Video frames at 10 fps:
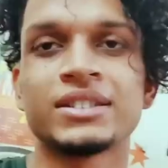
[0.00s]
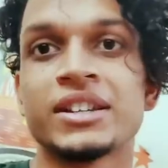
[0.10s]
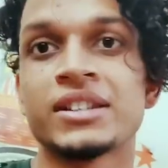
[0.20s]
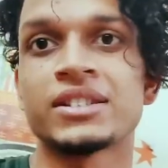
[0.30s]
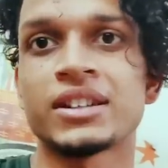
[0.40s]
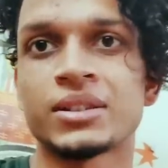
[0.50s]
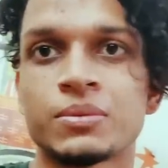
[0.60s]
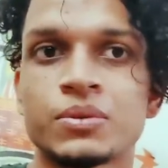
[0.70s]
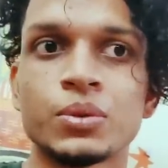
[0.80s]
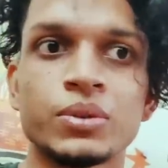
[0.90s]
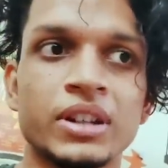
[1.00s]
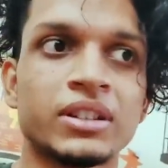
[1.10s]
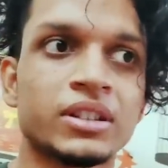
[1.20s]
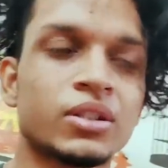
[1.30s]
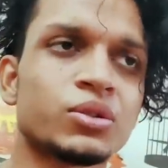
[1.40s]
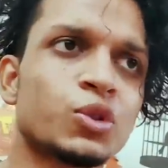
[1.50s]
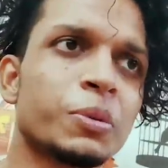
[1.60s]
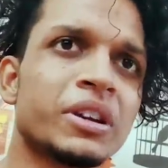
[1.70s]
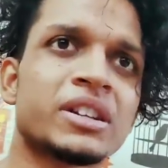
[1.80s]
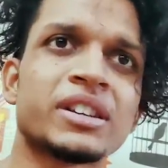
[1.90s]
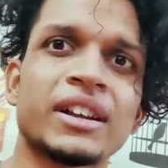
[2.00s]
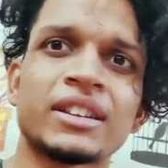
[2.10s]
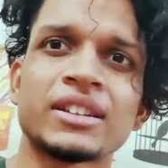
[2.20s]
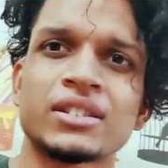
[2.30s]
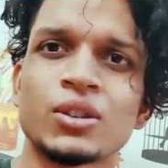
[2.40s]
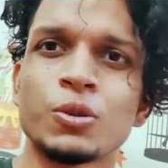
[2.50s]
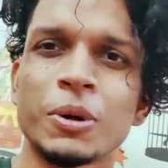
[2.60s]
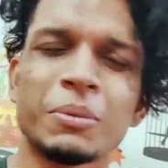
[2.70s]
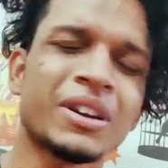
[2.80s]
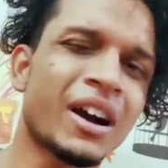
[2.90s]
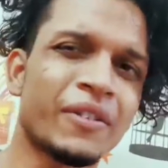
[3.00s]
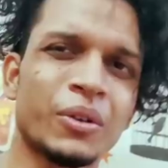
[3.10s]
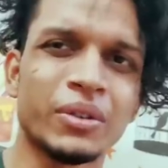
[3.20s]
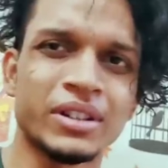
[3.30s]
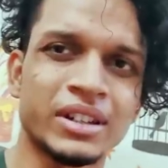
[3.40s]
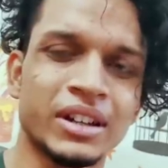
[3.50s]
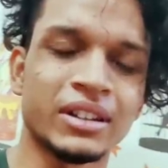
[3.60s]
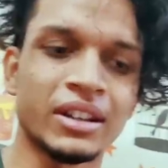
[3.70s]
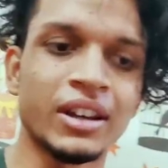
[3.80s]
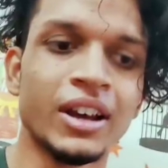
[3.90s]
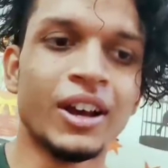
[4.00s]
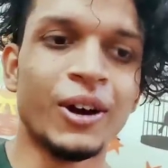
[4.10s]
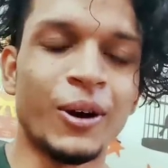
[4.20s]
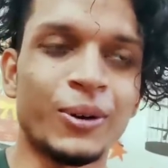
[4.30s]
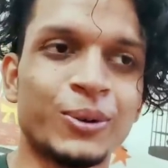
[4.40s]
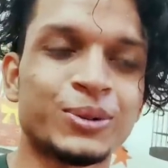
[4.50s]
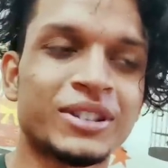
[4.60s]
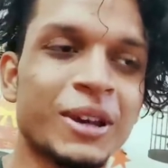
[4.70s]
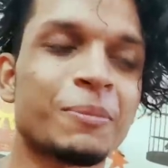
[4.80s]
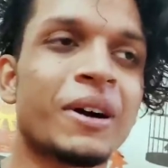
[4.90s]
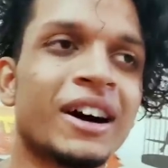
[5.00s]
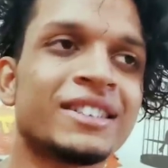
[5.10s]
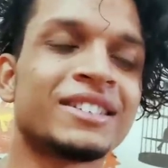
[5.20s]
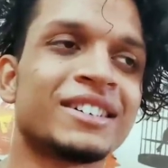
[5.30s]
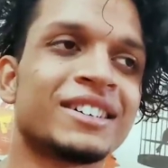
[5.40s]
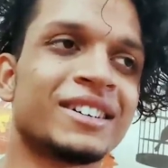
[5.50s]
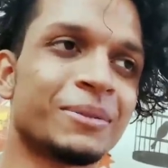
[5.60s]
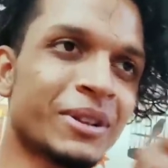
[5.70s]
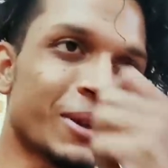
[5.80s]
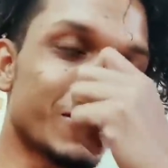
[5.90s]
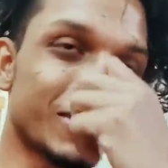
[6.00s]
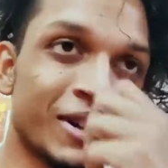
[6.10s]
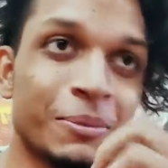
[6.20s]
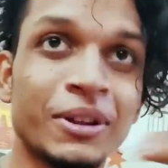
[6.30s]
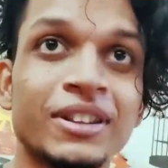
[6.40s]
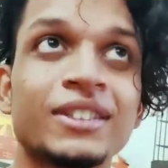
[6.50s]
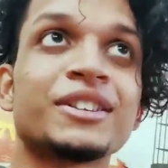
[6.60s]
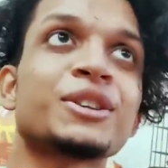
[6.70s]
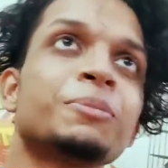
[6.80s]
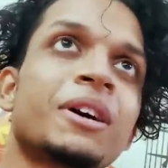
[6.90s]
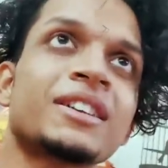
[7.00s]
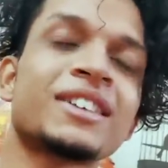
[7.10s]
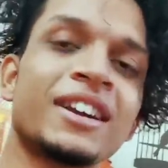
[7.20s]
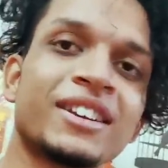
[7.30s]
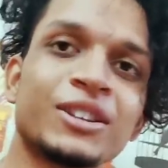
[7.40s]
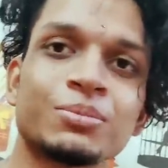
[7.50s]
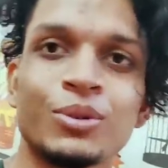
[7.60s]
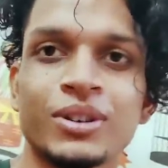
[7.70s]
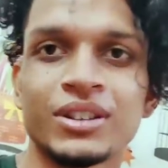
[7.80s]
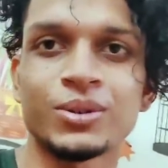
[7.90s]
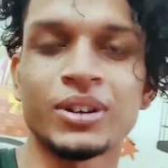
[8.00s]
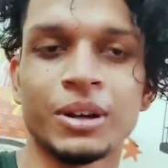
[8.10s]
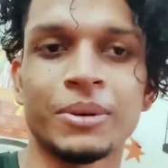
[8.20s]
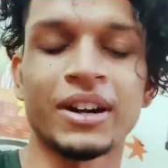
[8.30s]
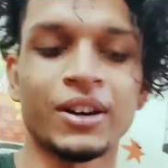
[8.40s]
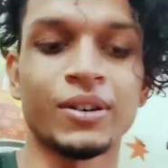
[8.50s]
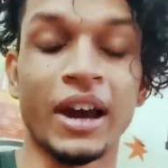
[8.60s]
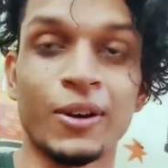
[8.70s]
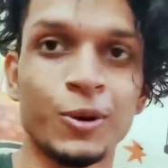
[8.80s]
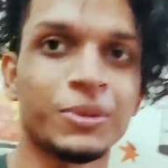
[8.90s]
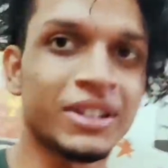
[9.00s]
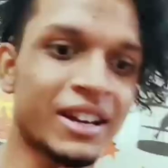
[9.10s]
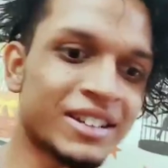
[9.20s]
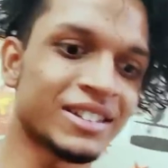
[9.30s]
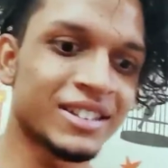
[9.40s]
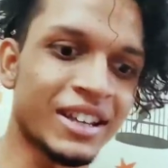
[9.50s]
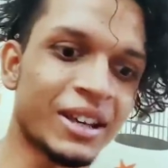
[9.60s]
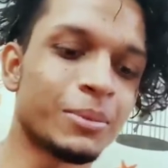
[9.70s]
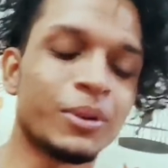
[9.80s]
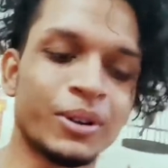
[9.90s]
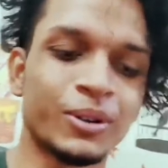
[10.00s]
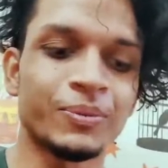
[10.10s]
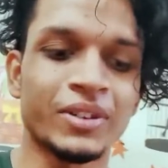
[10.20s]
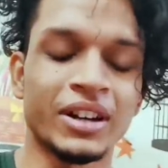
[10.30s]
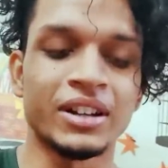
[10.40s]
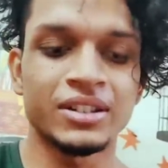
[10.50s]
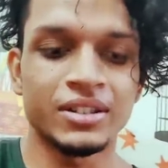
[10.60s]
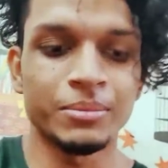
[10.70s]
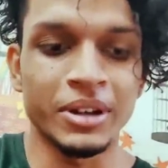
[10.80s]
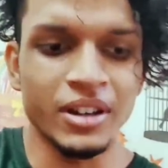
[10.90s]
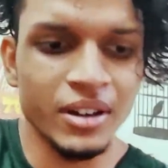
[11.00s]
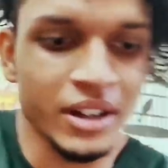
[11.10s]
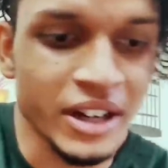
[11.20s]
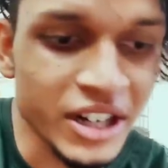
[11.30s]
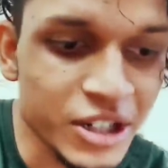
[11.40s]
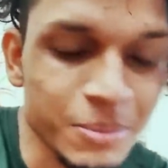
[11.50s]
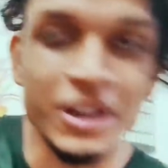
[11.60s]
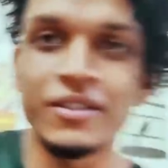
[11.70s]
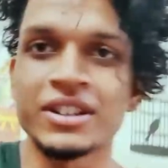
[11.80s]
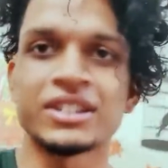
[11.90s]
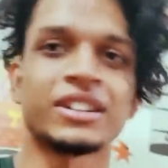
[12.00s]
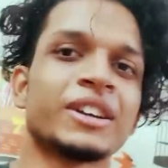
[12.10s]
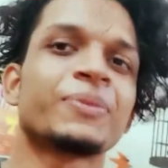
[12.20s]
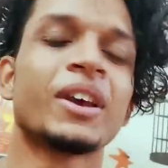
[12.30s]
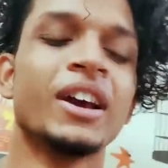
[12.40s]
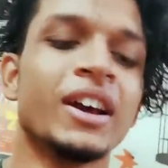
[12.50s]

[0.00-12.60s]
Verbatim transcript: इज़ डेंजरस टू डेंजरस और जो भी नशे रहते हैं इसके ऊपर भी काफ़ी लोग नशे करते हैं और उसके बाद मतलब ये बंदा दस बारह साल की स्मोकिंग छोड़कर बैठा हुआ है आई होप ये सारी चीज़ें सही बोली हो गणेश गणेश मेघवंशी ने